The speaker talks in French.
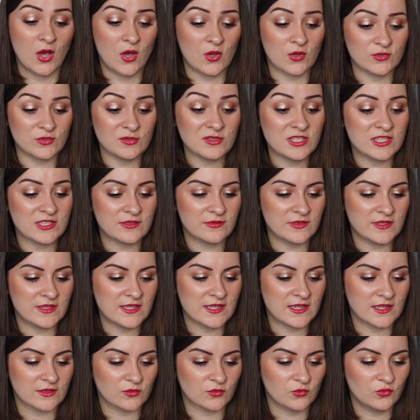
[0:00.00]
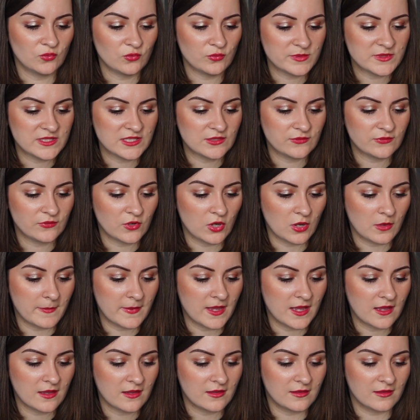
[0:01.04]
Ensuite, j'ai fini un tout petit
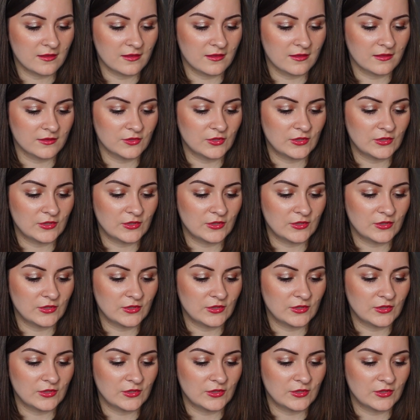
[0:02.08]
format euh,